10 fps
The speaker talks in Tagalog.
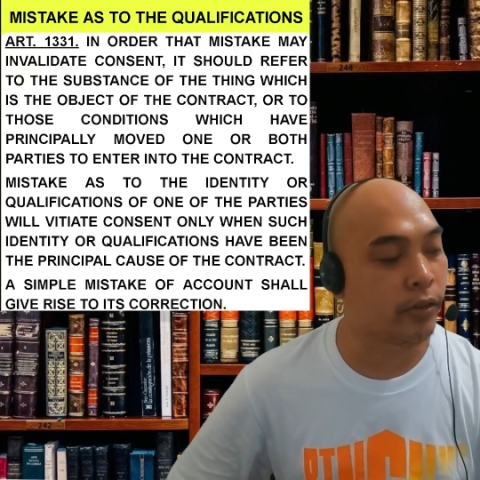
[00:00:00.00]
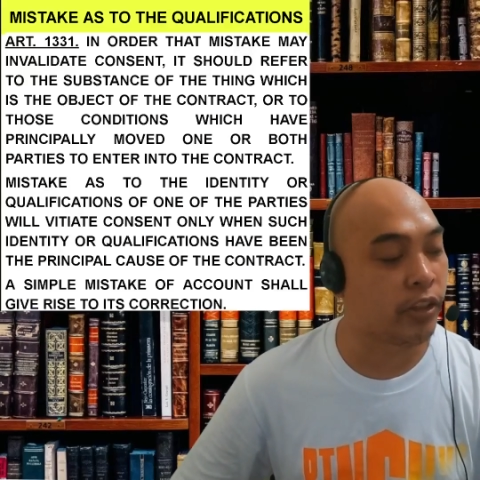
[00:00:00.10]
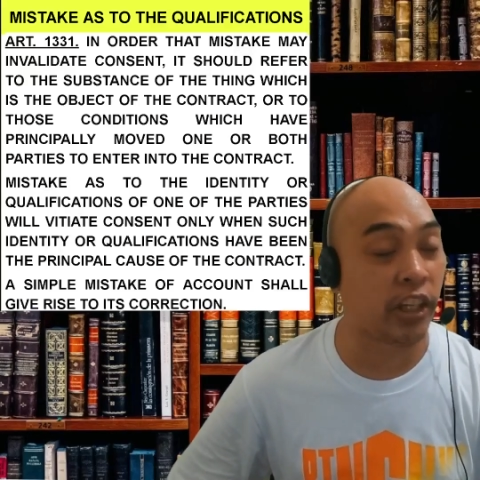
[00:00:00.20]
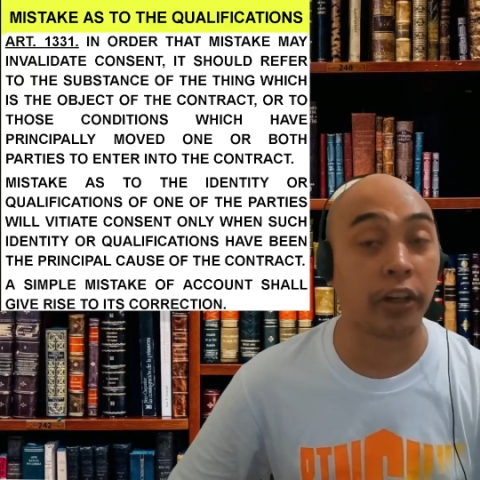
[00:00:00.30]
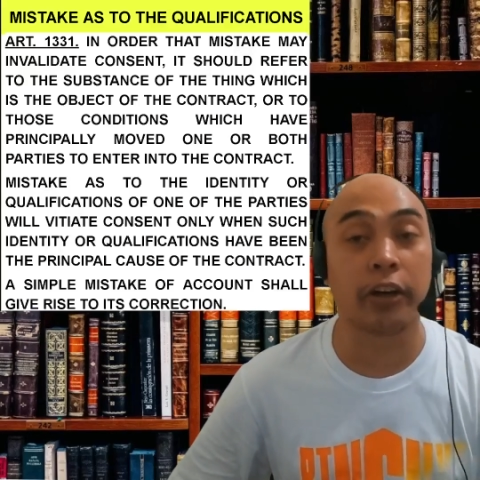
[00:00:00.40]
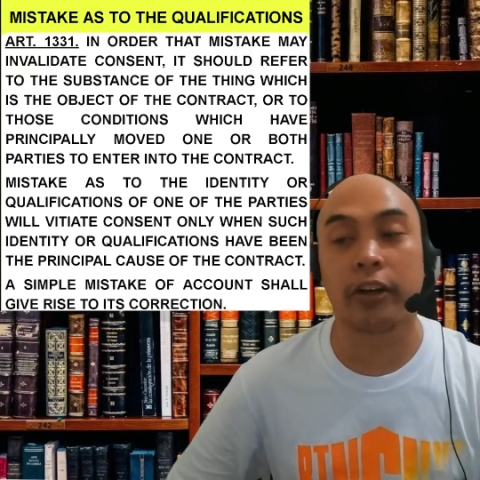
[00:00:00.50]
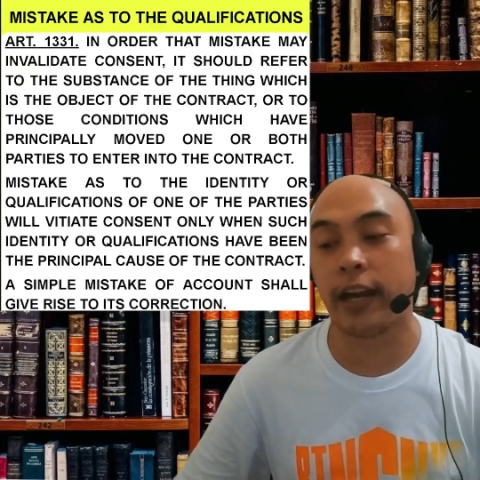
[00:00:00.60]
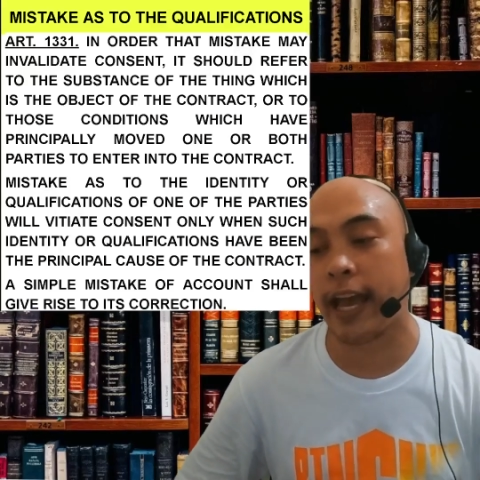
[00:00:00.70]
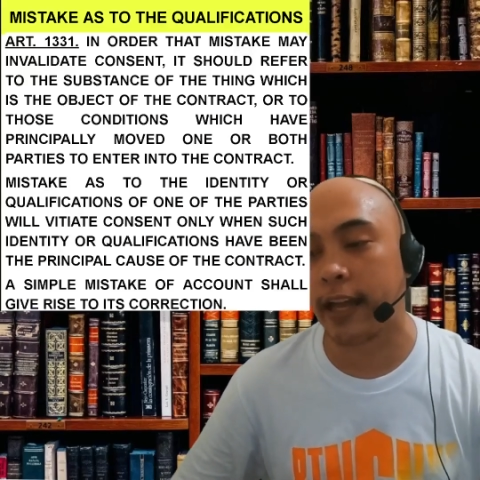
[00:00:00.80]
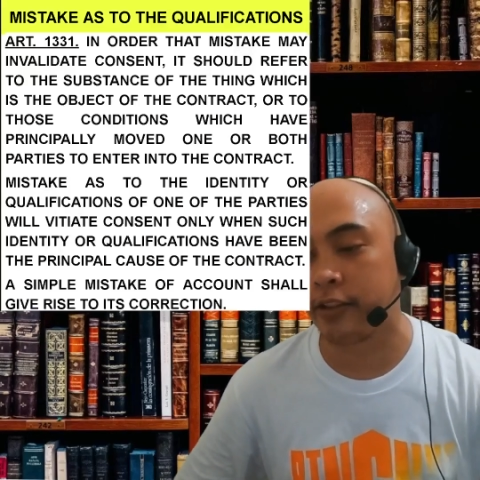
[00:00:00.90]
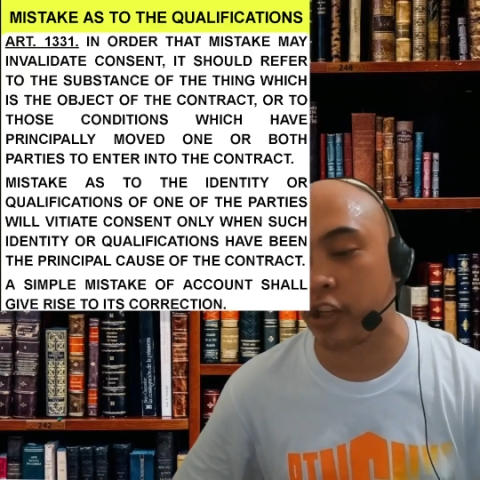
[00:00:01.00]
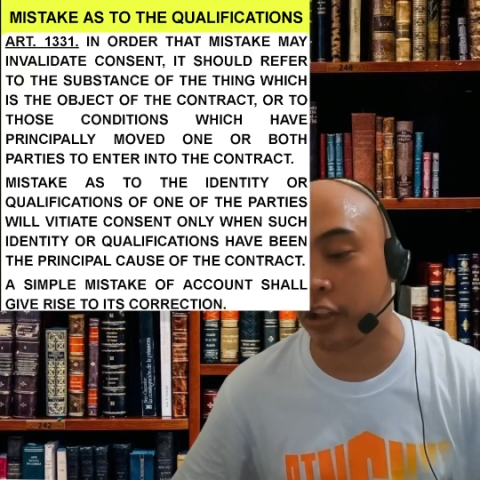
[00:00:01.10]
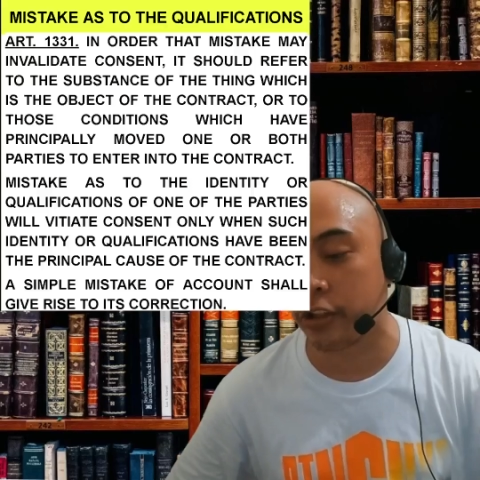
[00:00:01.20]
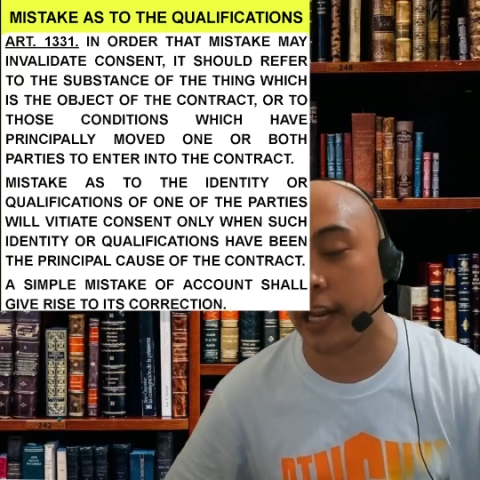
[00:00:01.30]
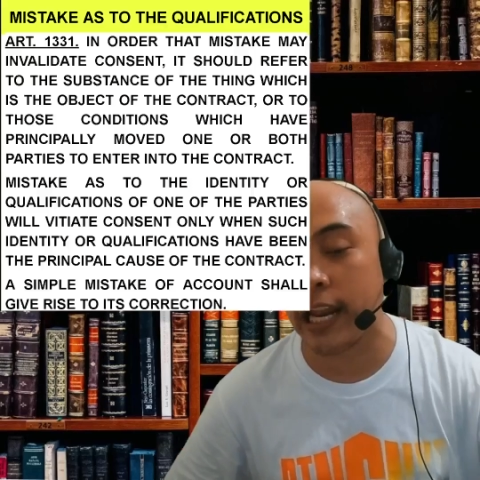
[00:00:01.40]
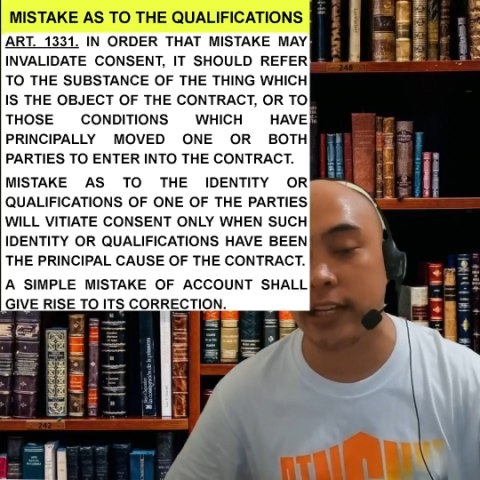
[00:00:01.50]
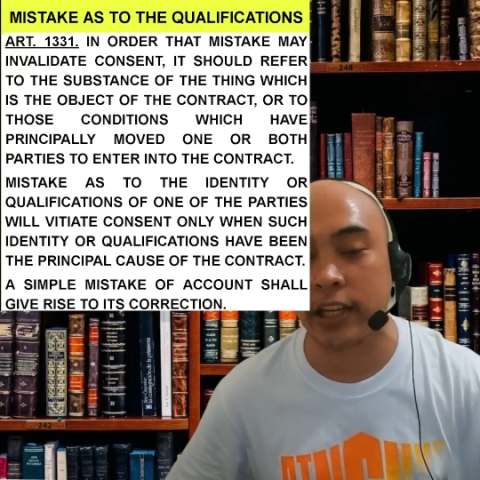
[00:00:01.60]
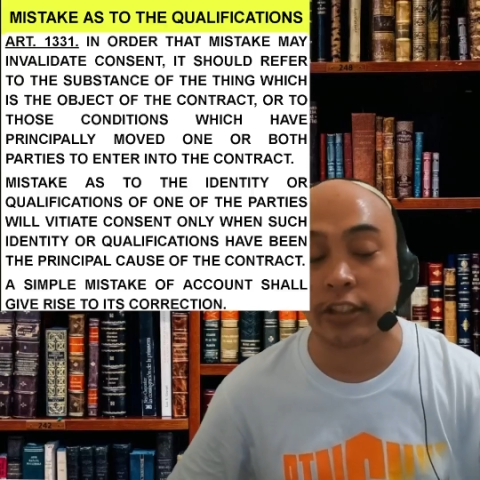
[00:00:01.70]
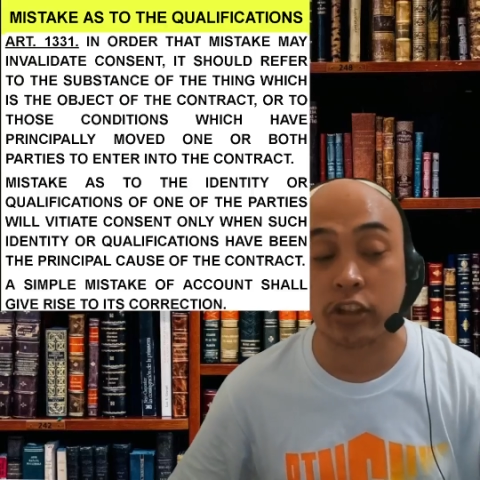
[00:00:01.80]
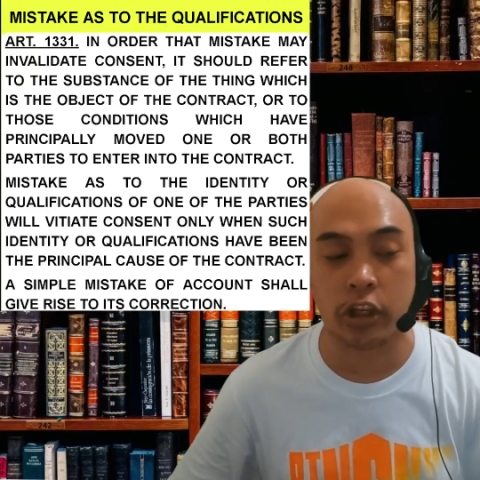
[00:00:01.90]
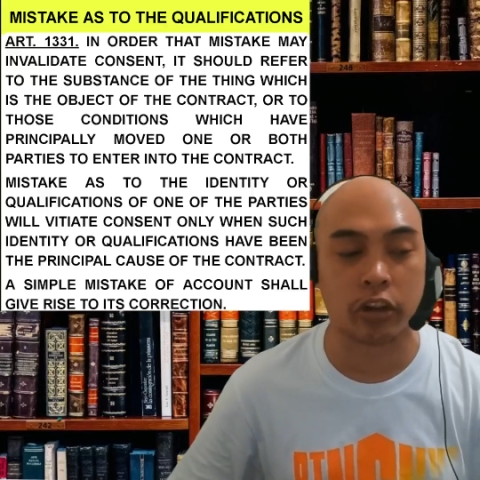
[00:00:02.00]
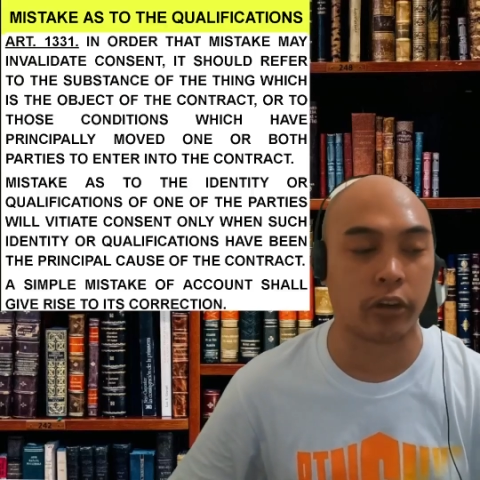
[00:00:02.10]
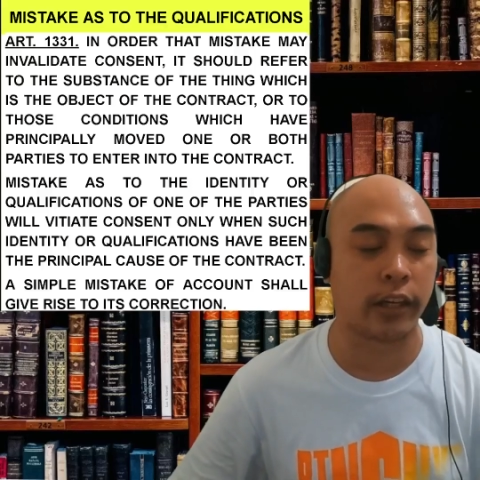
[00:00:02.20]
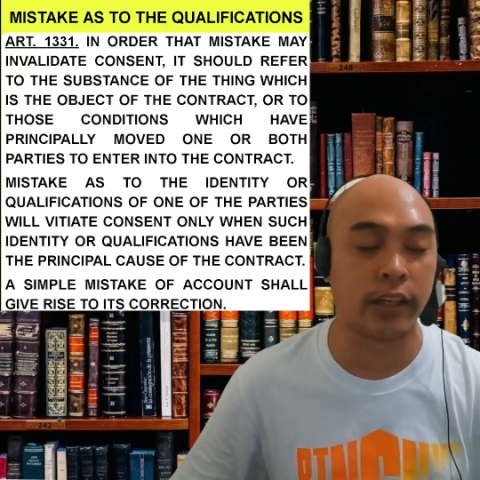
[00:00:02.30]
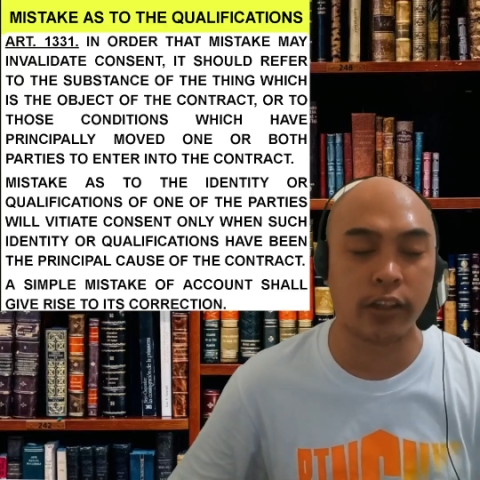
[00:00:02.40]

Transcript: Cheater. Ayan, cheater na lang siya, cheater. He's